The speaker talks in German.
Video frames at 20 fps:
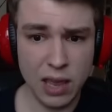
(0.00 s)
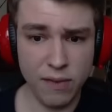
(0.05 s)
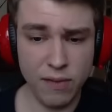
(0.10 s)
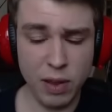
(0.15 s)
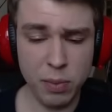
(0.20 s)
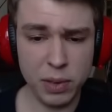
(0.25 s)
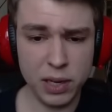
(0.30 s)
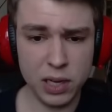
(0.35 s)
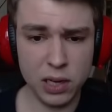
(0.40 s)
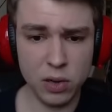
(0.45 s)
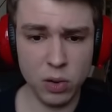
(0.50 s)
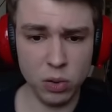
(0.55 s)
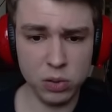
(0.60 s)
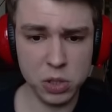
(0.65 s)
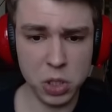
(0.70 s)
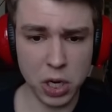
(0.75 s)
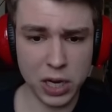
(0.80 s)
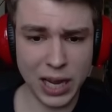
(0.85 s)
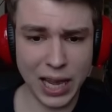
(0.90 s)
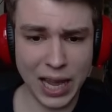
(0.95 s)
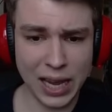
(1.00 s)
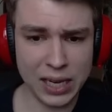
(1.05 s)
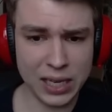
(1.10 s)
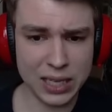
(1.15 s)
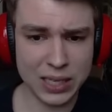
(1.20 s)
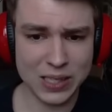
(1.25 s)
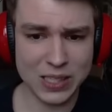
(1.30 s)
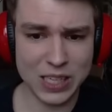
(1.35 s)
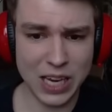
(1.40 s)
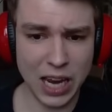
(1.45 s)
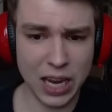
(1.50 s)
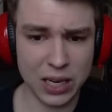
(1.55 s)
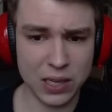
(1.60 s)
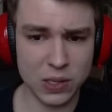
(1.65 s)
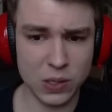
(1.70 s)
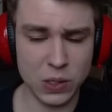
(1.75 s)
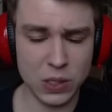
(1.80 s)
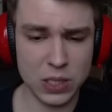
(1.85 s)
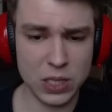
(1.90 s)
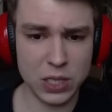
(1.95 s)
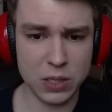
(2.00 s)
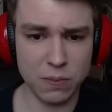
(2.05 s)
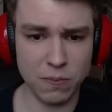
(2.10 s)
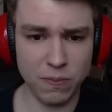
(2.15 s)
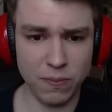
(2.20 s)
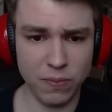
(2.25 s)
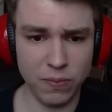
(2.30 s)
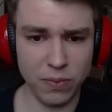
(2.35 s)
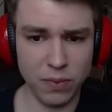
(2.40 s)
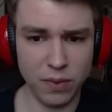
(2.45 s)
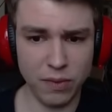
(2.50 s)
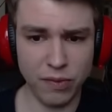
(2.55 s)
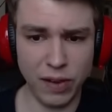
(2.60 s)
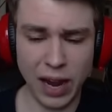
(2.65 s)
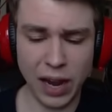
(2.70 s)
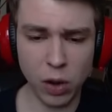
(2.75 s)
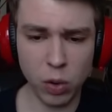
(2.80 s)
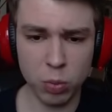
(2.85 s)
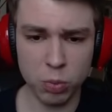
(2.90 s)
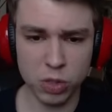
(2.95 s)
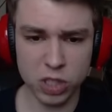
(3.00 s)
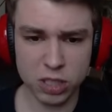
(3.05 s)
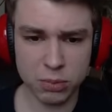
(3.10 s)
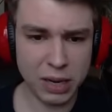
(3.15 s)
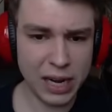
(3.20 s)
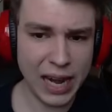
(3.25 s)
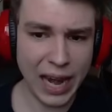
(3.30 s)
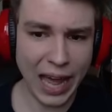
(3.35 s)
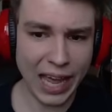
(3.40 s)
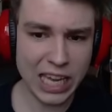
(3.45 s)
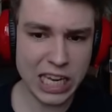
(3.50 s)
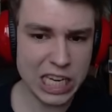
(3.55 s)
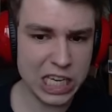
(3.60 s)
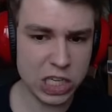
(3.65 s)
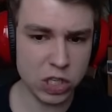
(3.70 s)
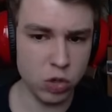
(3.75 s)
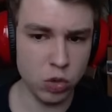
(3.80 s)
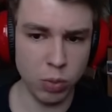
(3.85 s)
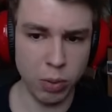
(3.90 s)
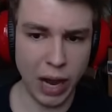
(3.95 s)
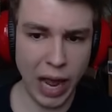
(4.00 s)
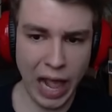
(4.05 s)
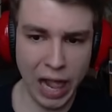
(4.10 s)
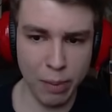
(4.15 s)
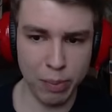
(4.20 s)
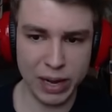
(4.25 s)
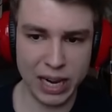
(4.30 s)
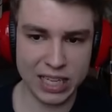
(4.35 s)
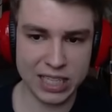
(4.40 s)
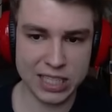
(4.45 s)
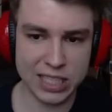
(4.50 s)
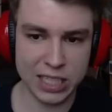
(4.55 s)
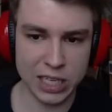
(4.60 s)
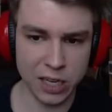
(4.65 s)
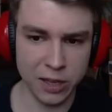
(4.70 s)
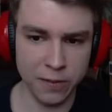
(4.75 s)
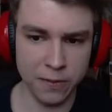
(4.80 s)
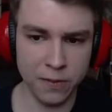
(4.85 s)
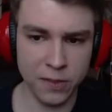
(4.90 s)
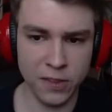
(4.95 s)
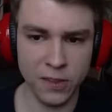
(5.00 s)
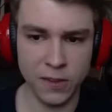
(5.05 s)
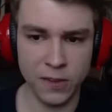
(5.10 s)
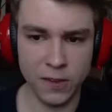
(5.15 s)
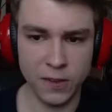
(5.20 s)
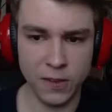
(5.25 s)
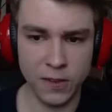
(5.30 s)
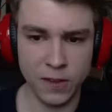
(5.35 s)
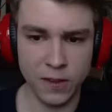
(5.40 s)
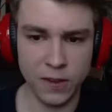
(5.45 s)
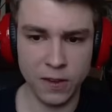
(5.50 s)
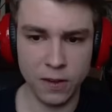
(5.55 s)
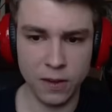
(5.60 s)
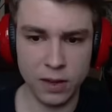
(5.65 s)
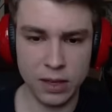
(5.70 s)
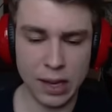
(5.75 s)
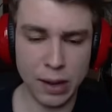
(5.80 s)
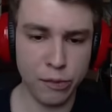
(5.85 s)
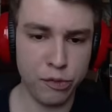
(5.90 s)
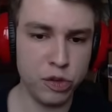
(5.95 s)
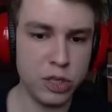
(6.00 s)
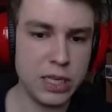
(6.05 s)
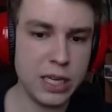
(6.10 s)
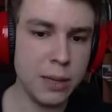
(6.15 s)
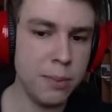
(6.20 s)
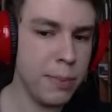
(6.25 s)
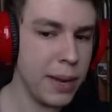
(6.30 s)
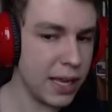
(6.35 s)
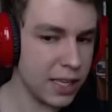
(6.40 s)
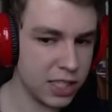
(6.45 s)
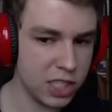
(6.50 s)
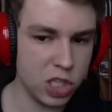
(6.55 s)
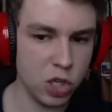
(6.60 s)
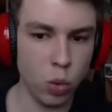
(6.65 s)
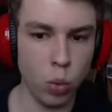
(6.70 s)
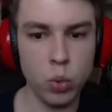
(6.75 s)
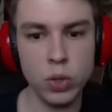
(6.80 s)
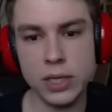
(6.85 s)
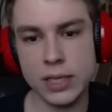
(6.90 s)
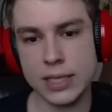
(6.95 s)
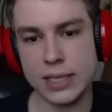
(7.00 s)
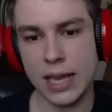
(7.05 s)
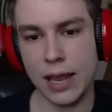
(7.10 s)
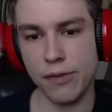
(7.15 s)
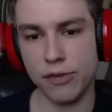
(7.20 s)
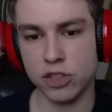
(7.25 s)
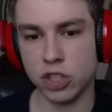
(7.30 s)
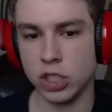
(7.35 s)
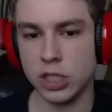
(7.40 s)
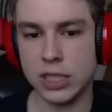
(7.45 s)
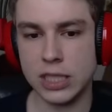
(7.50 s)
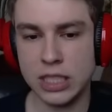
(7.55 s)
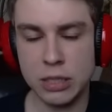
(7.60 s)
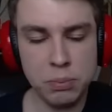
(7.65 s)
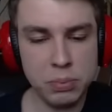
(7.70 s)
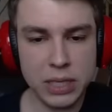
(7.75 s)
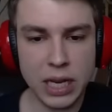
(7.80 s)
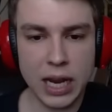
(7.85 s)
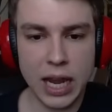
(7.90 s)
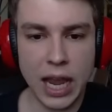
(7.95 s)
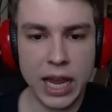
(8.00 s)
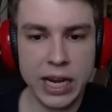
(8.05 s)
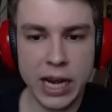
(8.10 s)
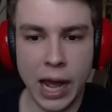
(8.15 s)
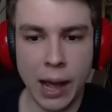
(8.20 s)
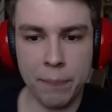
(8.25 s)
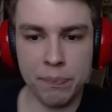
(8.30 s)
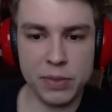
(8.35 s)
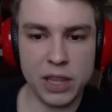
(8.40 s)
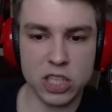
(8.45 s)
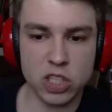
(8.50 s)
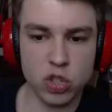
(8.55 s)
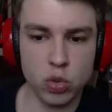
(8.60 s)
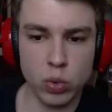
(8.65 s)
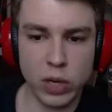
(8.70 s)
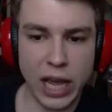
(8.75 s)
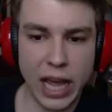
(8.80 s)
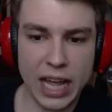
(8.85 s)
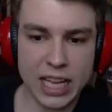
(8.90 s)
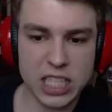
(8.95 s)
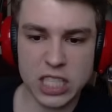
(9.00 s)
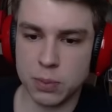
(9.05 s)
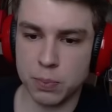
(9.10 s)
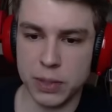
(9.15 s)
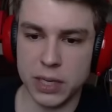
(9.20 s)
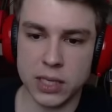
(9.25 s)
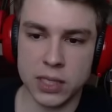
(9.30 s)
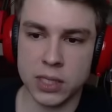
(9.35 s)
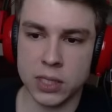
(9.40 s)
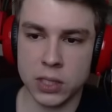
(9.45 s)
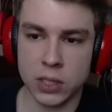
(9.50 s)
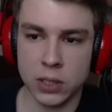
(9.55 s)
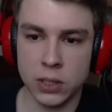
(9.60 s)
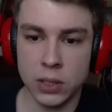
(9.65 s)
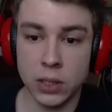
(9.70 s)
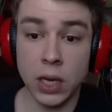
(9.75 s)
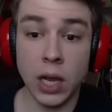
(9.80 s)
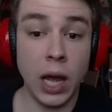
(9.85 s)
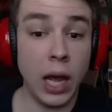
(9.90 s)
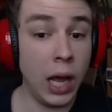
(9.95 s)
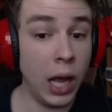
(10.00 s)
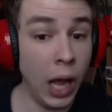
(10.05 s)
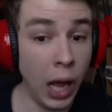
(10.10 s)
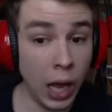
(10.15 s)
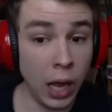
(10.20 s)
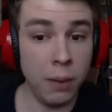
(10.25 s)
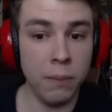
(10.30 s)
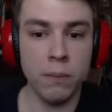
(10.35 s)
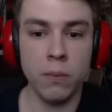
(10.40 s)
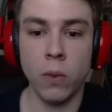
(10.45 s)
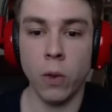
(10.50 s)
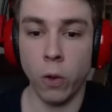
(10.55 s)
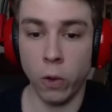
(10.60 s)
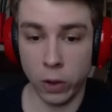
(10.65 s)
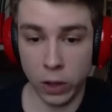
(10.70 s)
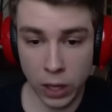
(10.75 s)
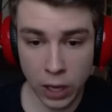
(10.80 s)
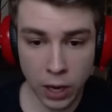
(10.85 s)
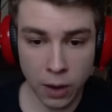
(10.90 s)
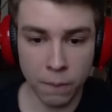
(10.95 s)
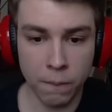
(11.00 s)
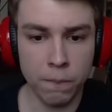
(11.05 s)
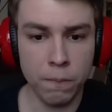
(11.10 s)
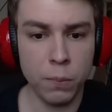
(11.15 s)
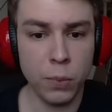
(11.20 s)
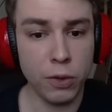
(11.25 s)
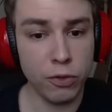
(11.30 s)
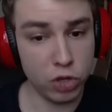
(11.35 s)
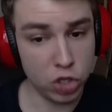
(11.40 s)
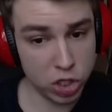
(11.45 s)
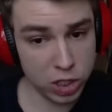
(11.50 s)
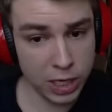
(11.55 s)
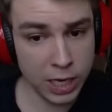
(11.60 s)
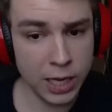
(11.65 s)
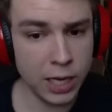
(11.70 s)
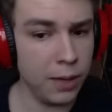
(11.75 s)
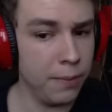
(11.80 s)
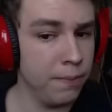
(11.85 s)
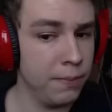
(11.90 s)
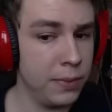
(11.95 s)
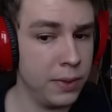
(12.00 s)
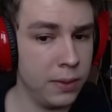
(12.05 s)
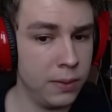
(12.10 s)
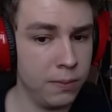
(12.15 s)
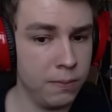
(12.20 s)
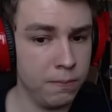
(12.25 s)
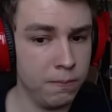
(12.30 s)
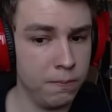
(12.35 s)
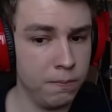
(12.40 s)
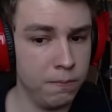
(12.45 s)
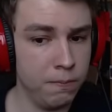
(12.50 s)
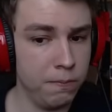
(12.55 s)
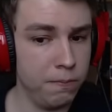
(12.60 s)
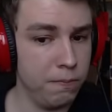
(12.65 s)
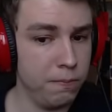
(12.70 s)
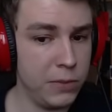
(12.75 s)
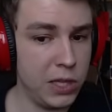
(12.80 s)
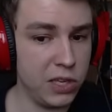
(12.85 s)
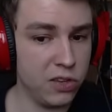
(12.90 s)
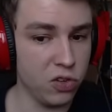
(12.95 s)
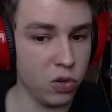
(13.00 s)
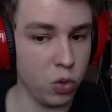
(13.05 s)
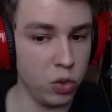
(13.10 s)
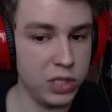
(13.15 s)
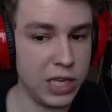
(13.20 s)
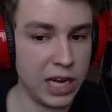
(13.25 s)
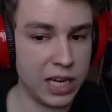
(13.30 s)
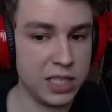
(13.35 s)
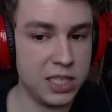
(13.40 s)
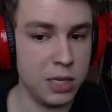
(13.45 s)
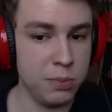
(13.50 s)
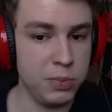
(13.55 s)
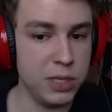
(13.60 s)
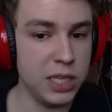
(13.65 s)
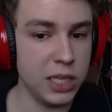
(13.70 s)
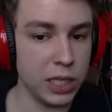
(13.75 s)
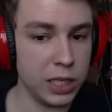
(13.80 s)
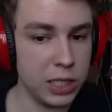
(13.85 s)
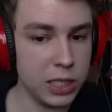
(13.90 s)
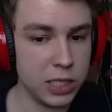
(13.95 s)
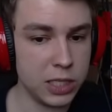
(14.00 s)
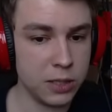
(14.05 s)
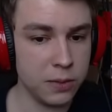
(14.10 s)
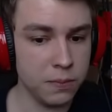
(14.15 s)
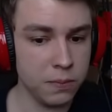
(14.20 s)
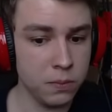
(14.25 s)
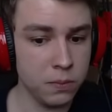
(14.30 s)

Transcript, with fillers: Wenn man in irgendeiner Krankensekte ist, warum muss man Leichen überall platzieren? Ja, für die Immersionsheft, sonst nimmt dir keiner ab, dass du krass bist. Ah, okay. Verstehe. Diesen Grund akzeptiere ich.